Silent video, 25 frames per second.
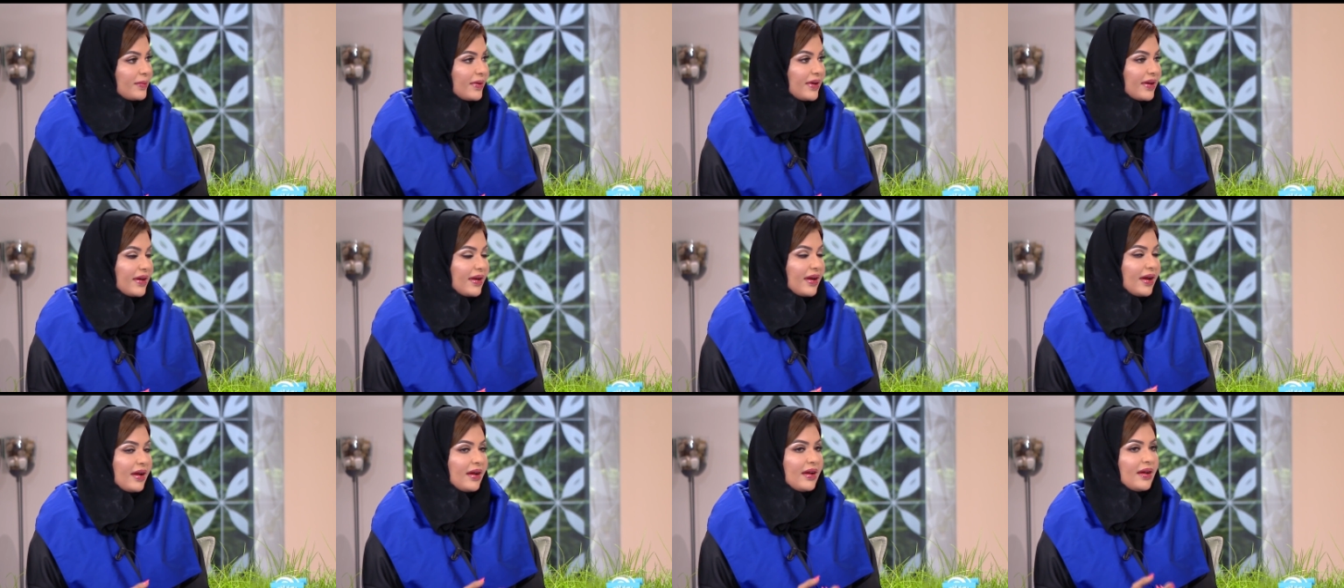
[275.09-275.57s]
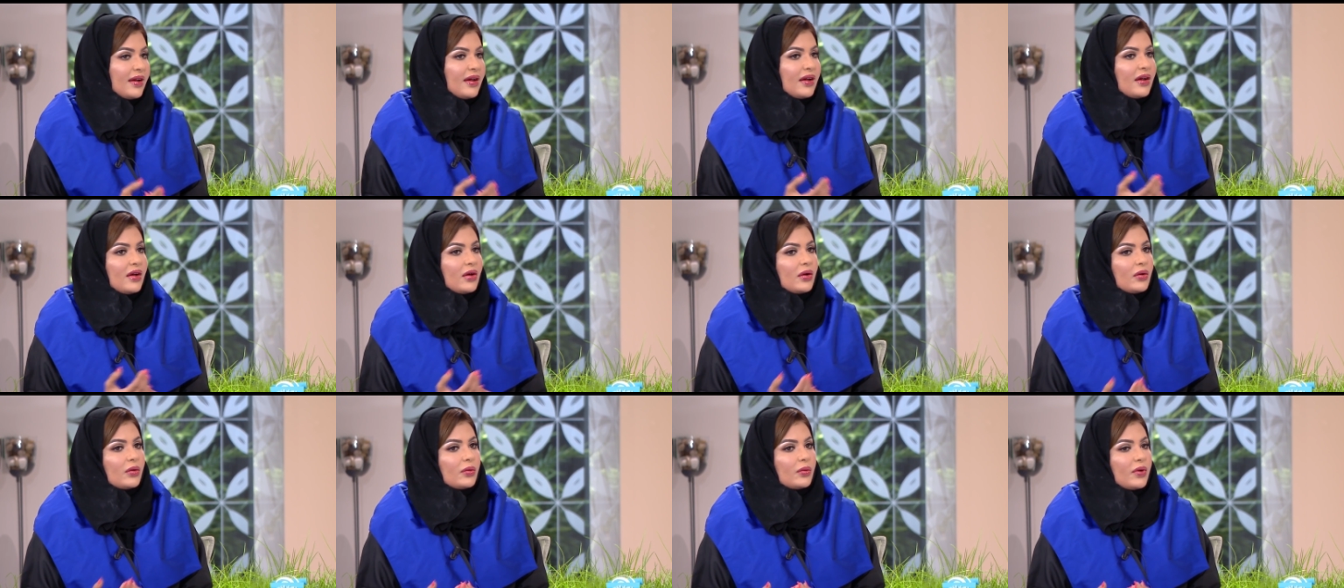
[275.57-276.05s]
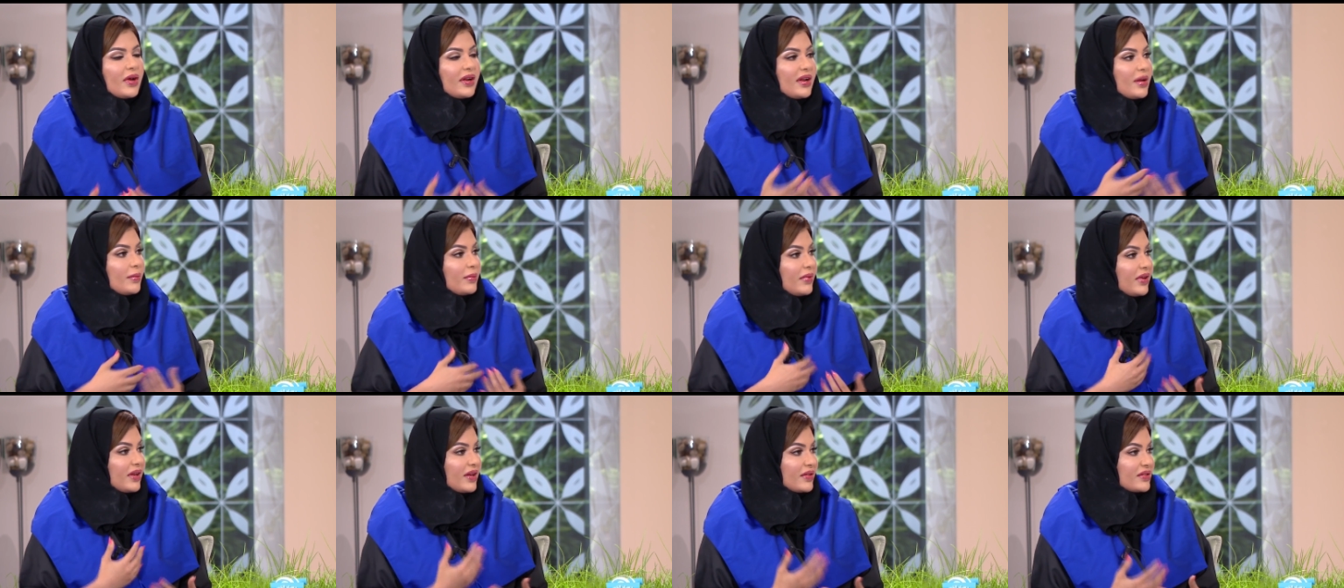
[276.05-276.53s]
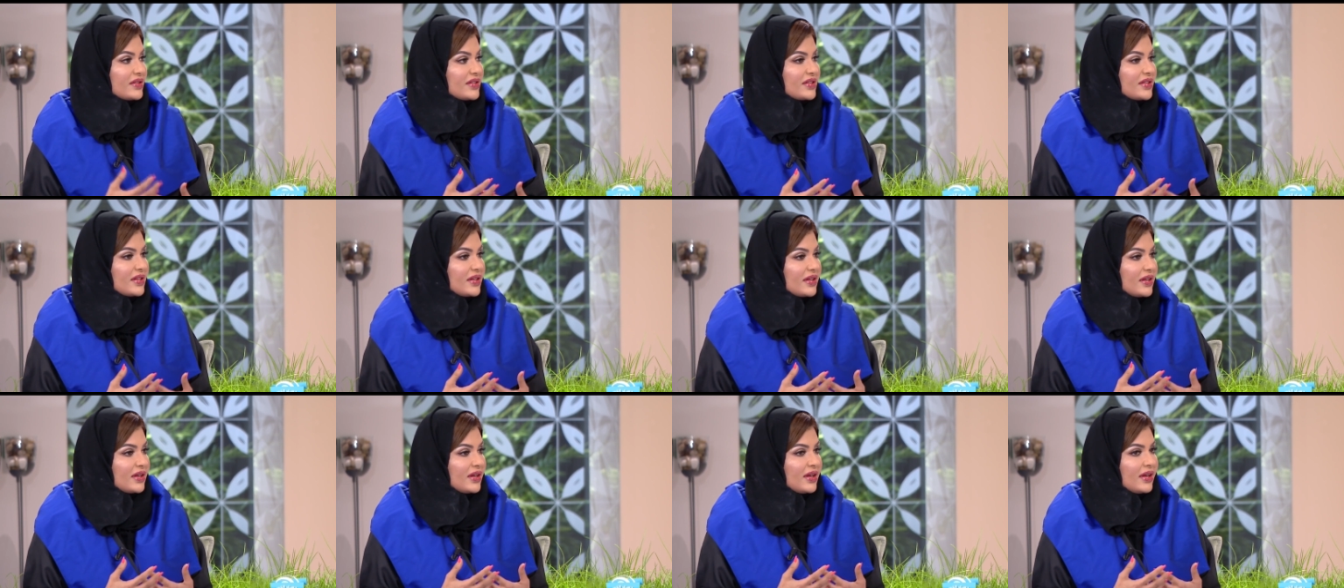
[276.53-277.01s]
برا وأنمي
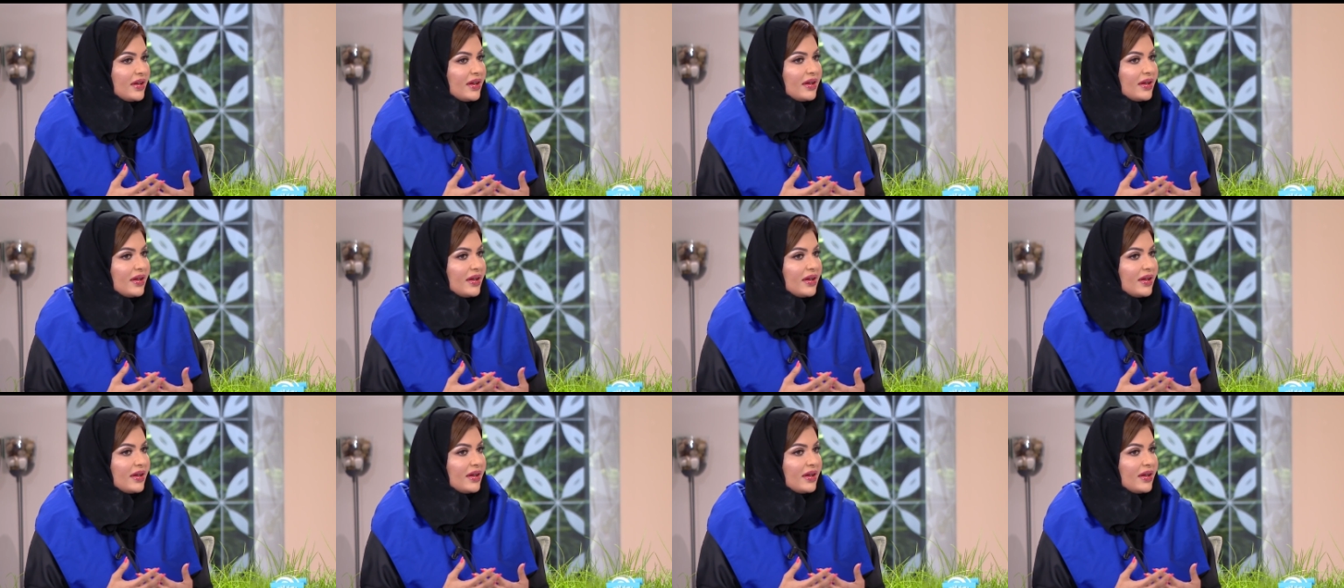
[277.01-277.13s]
نفسي